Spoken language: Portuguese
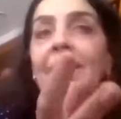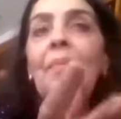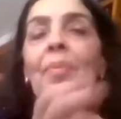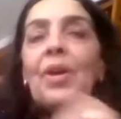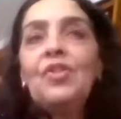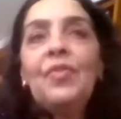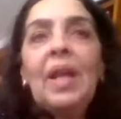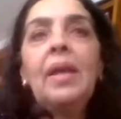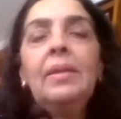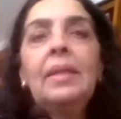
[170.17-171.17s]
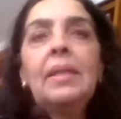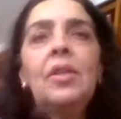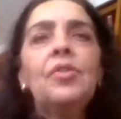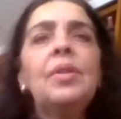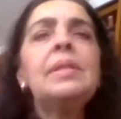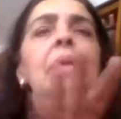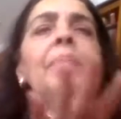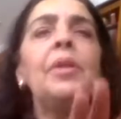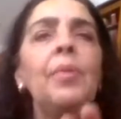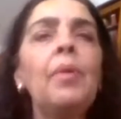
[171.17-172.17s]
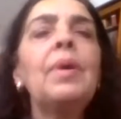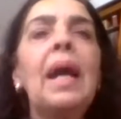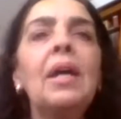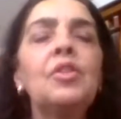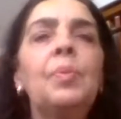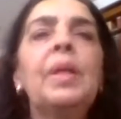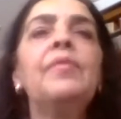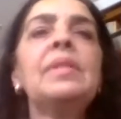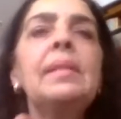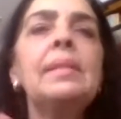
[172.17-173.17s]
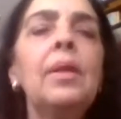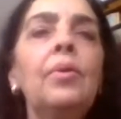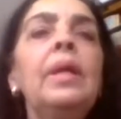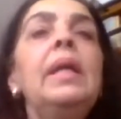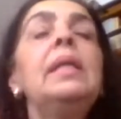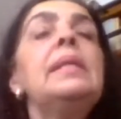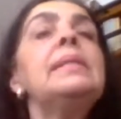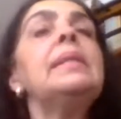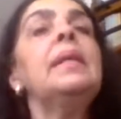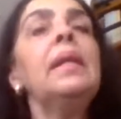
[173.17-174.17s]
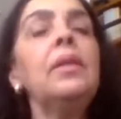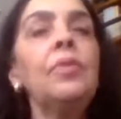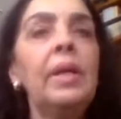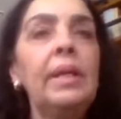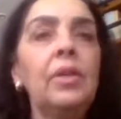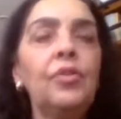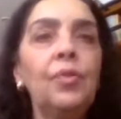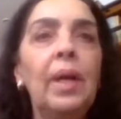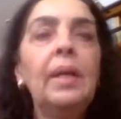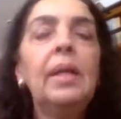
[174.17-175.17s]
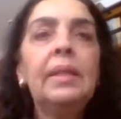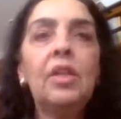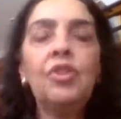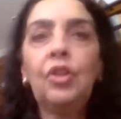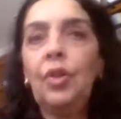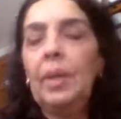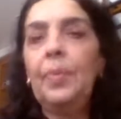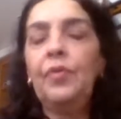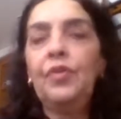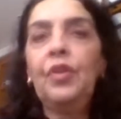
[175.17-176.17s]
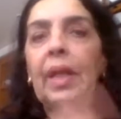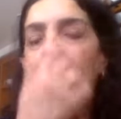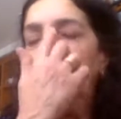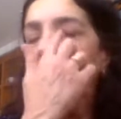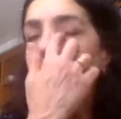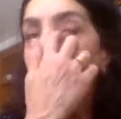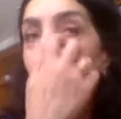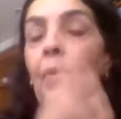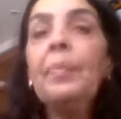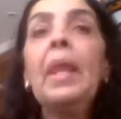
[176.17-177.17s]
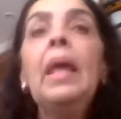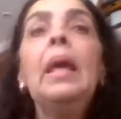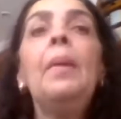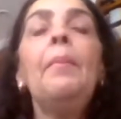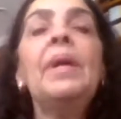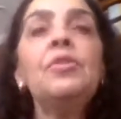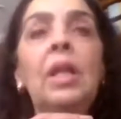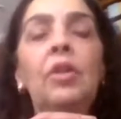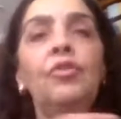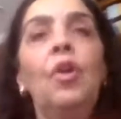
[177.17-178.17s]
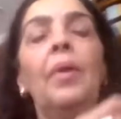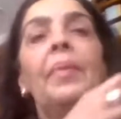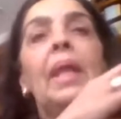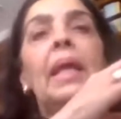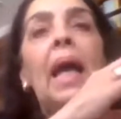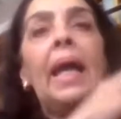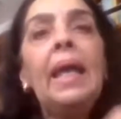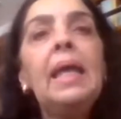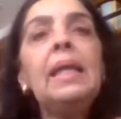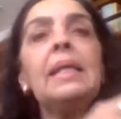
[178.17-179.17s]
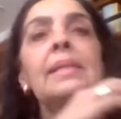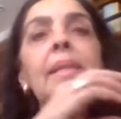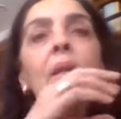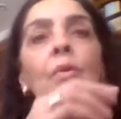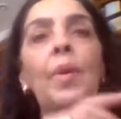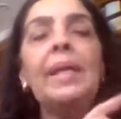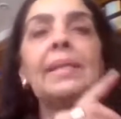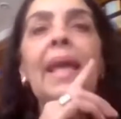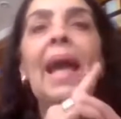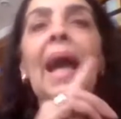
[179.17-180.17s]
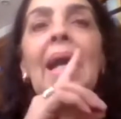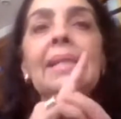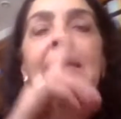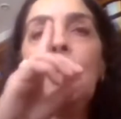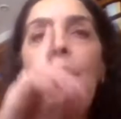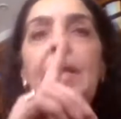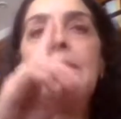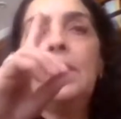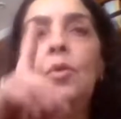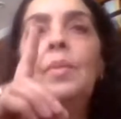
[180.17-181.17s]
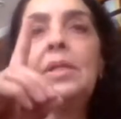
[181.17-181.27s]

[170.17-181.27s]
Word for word: tempo aqui de falar em transições, e também não é o caso, porque vocês estão iniciando aí a sua trajetória profissional tá bom? Mas olha só, carreira sequência é a sequência, é uma